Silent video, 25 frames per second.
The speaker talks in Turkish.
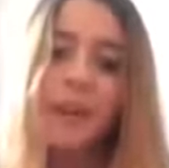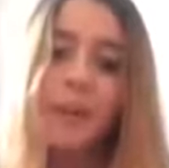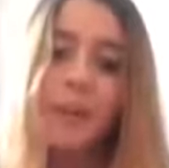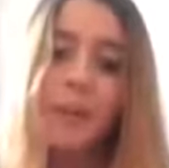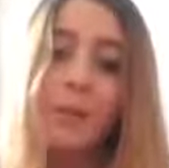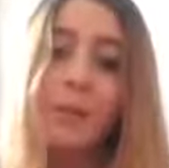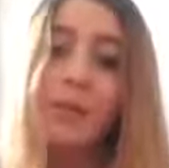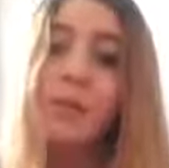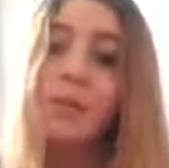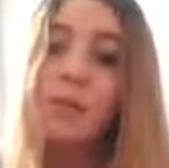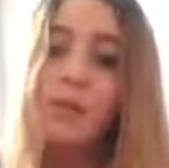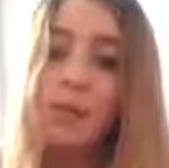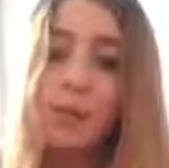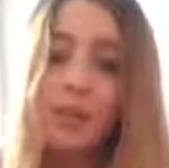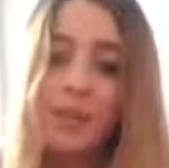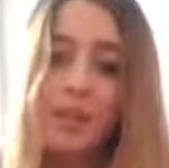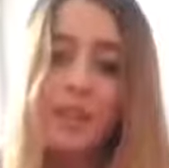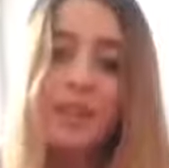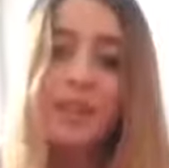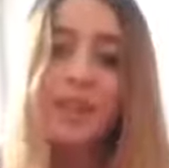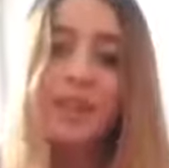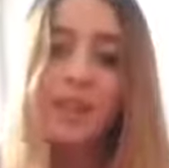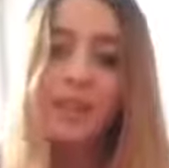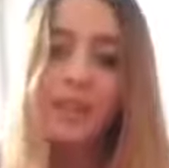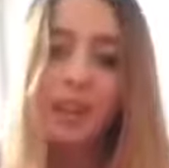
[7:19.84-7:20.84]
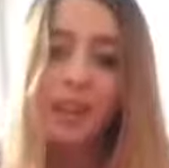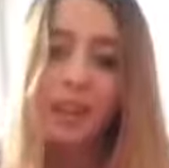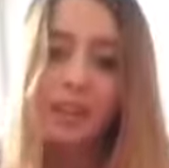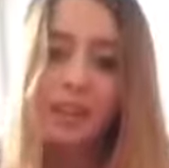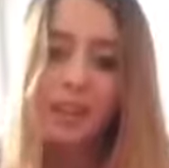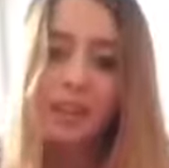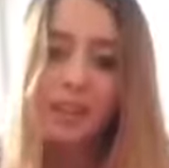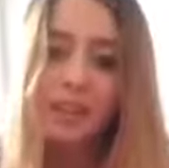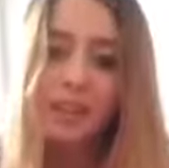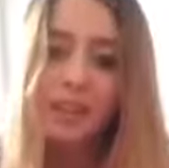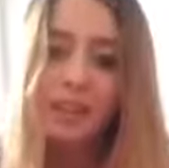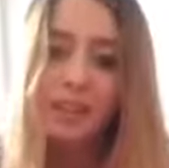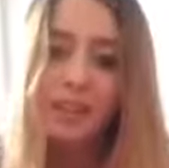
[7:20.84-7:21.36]
Ama güçlü insan
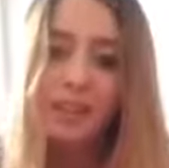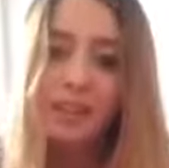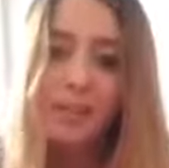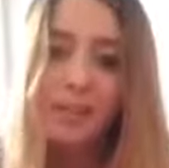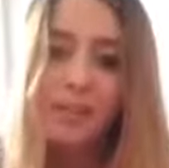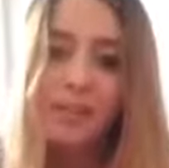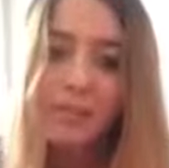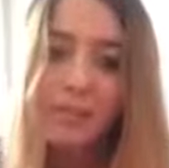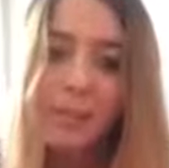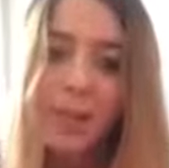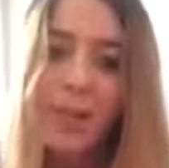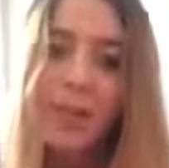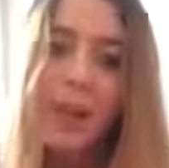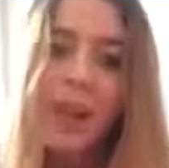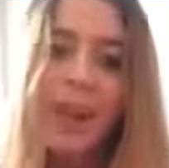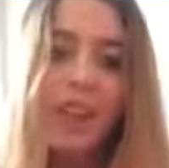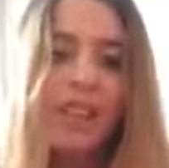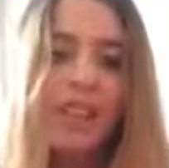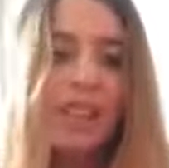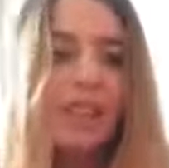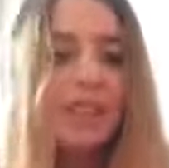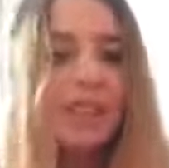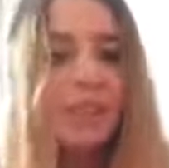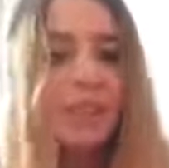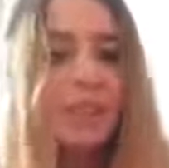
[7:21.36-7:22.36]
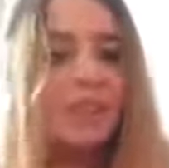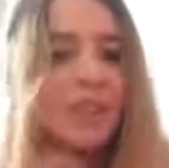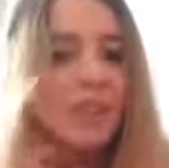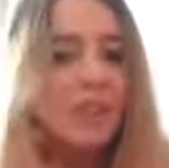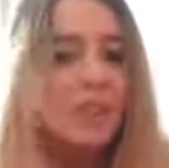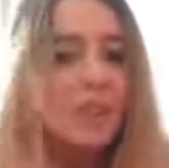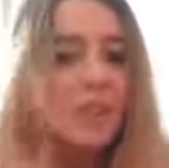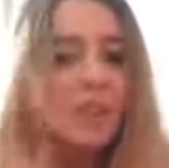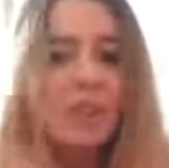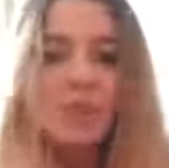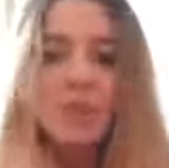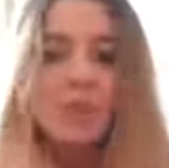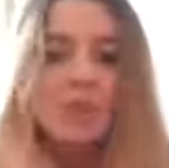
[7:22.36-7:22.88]
ağlar. Ben ağladım diye
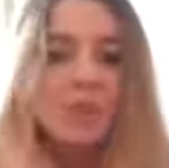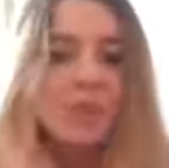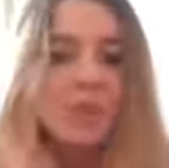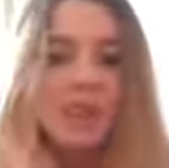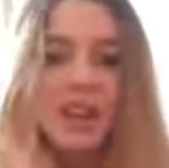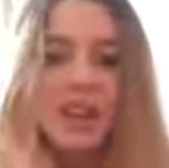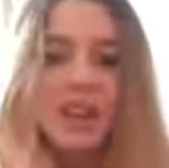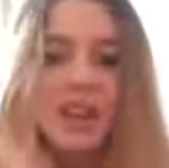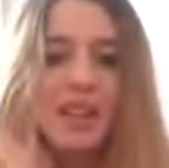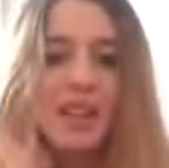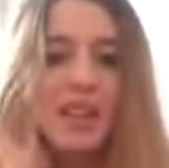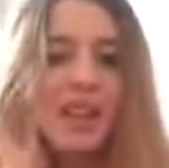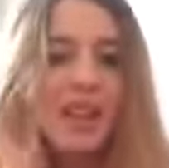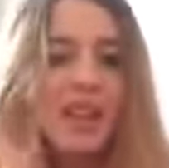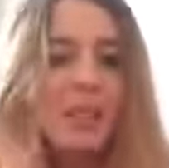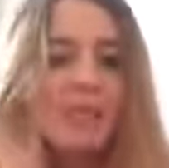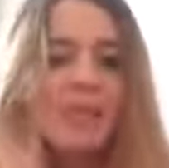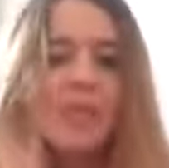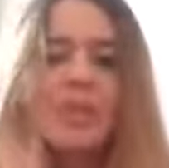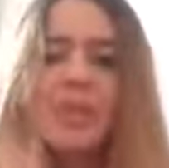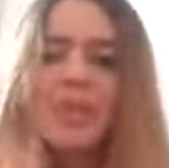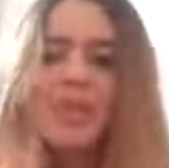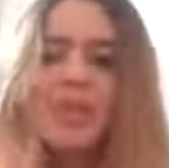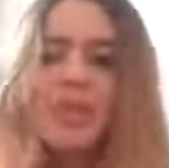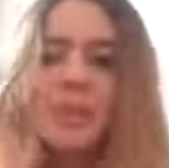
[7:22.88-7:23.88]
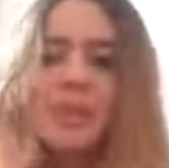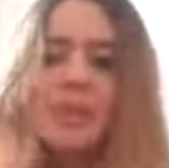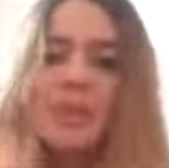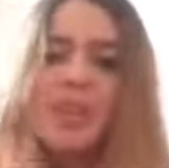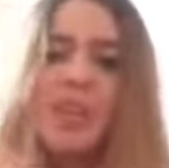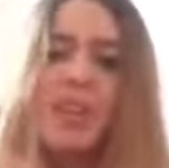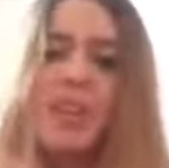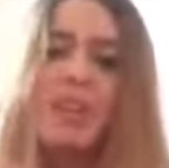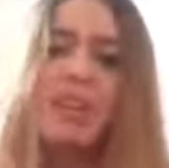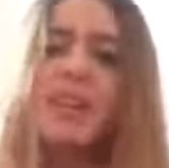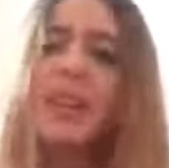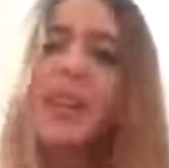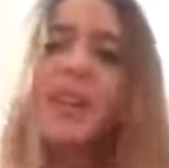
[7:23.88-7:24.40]
güçsüz diyenler, bir sürü
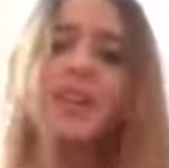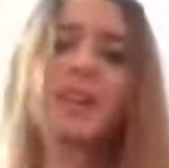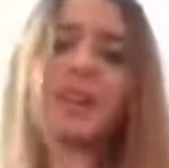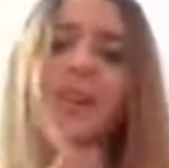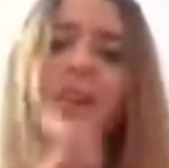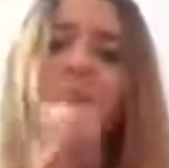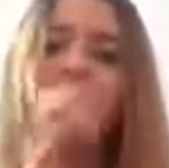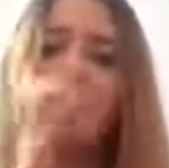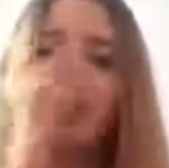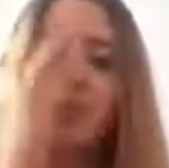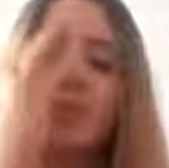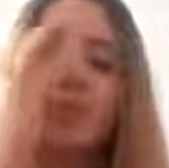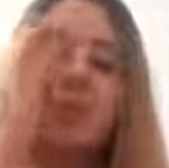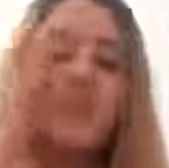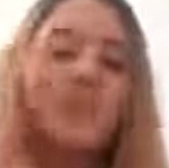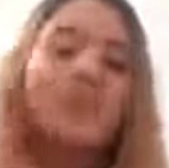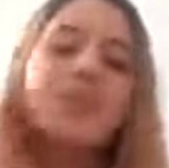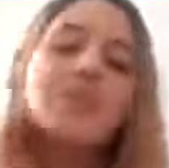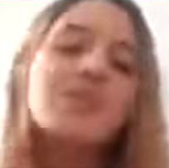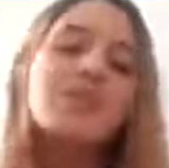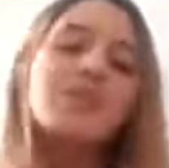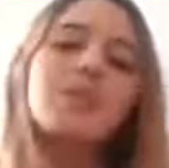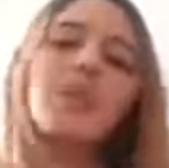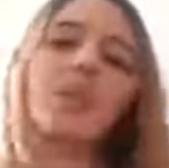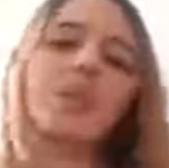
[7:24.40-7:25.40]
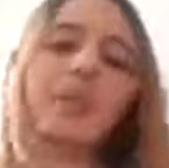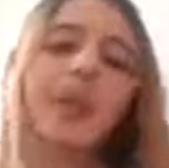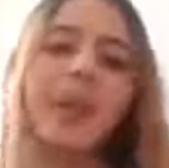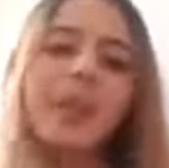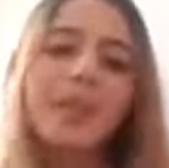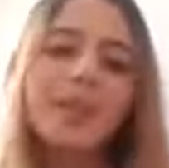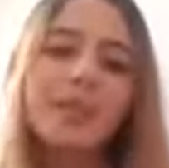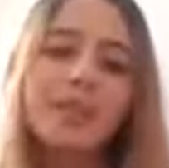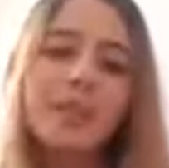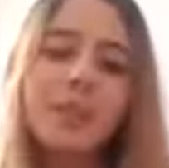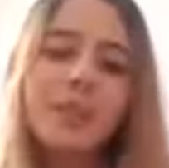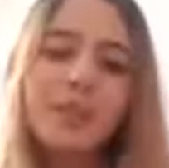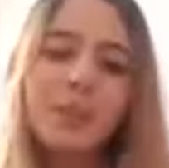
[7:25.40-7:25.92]
şey diyenler olmuş. Hiç
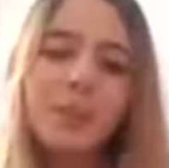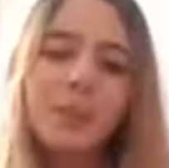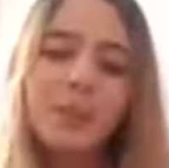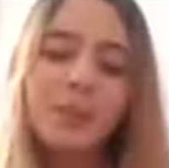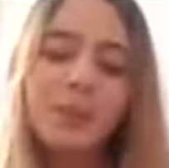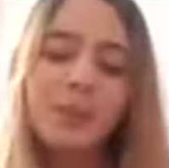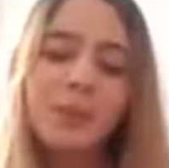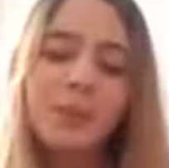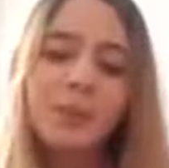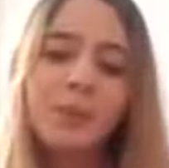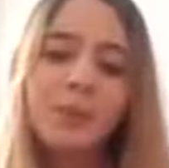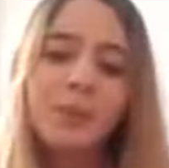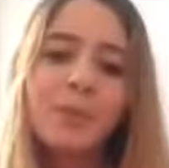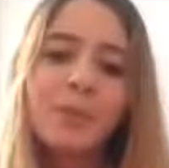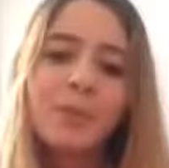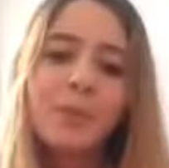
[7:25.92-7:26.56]
önemsemiyorum.